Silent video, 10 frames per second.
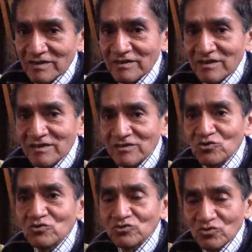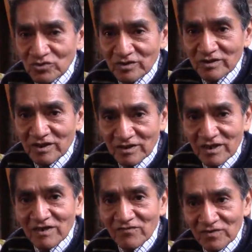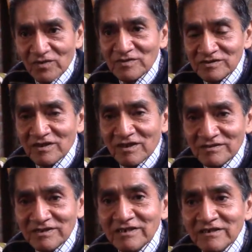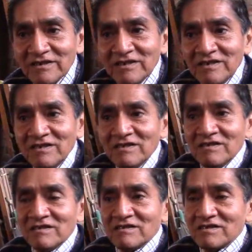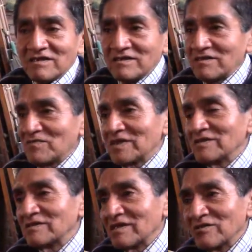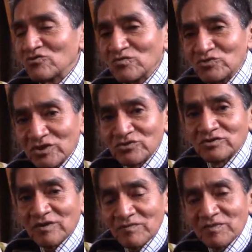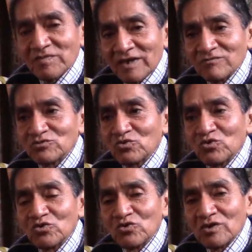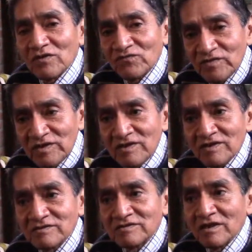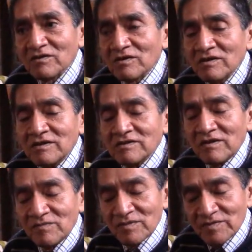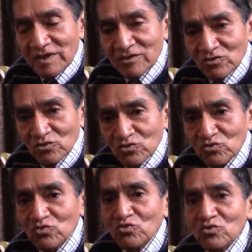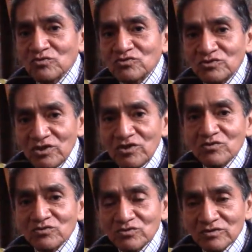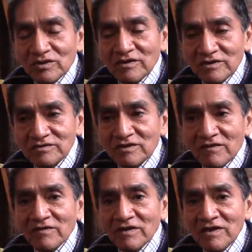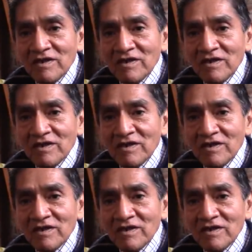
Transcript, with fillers: en el Yo Soy de Canal Frecuencia Latina. Además de tantos muchachos, están preparando su coreografía, están, están preparando dúos, tríos, están,